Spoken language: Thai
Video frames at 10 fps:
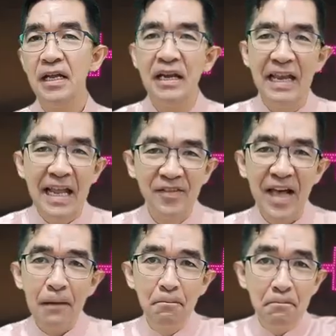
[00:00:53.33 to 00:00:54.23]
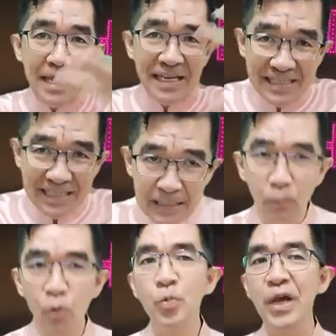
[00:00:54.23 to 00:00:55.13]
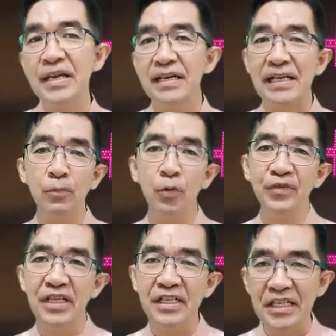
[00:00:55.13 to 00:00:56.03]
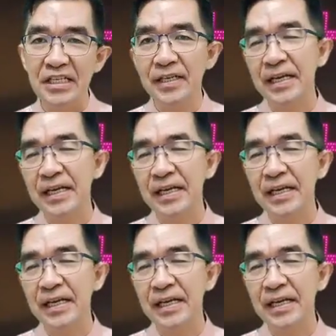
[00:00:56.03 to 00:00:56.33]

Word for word: และสร้างเม็ดเงินหมุนเวียนในระบบเศรษฐกิจนะ